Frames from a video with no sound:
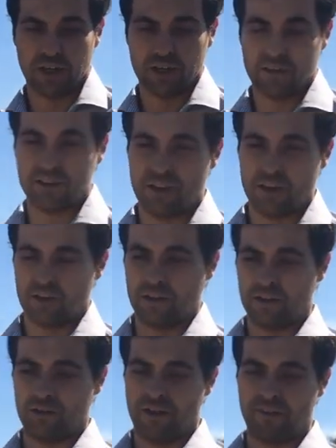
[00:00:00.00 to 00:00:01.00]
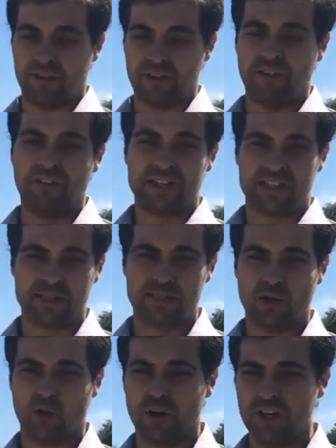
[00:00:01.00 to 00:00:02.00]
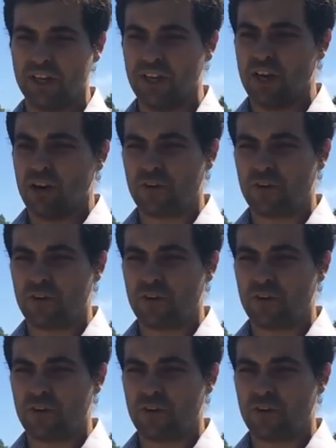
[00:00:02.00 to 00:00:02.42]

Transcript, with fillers: eh, eh, aveva diverse azioni,